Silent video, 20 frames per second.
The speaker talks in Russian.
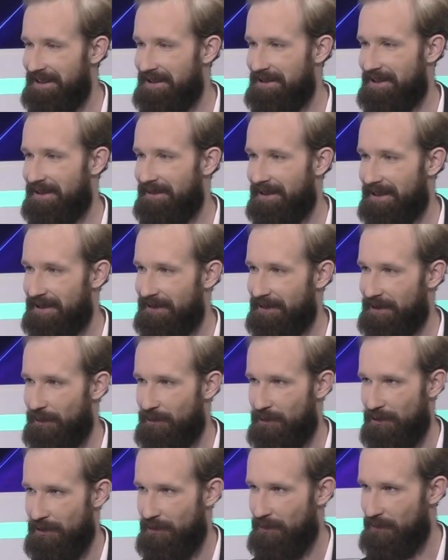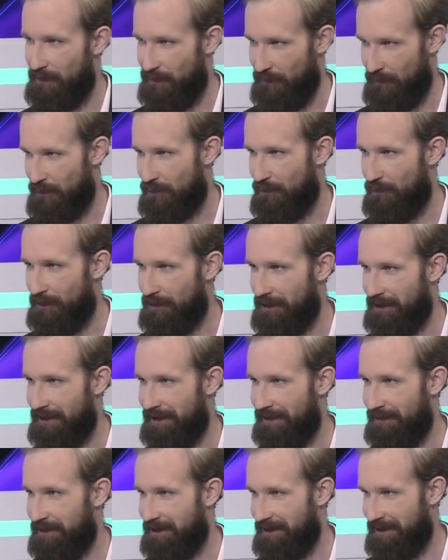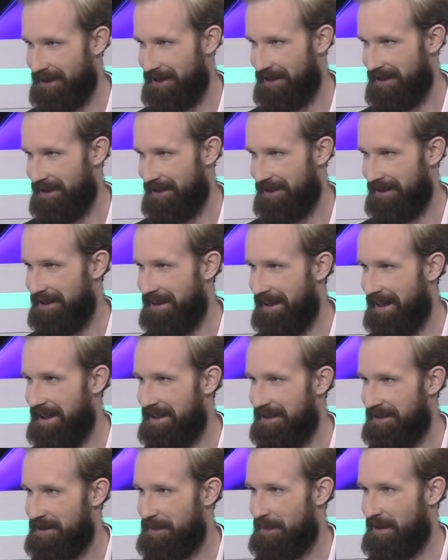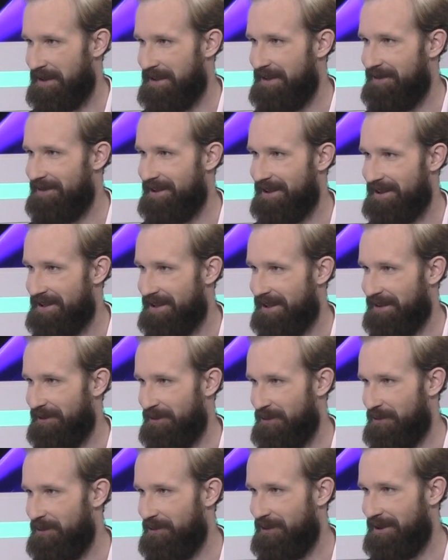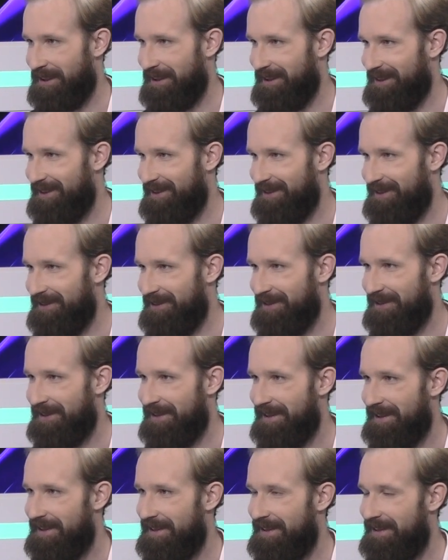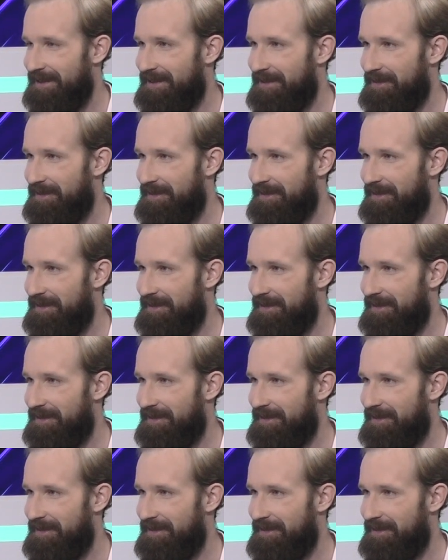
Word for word: захватывает, ты уже не чувствуешь холода, вот это когда тебя греет спортивный азарт изнутри. На самом